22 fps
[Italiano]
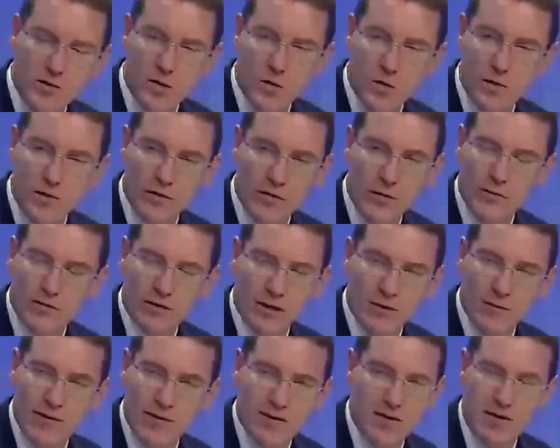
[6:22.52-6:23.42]
eh, momento
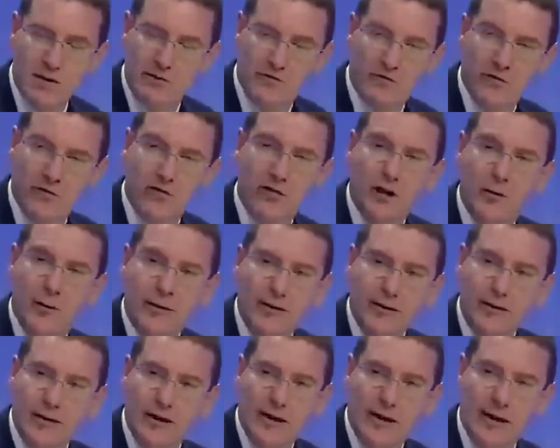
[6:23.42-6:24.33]
potrebbe essere fondamentale.
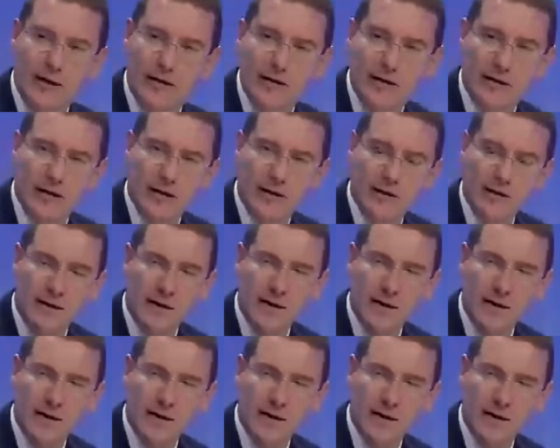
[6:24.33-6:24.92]
fondamentale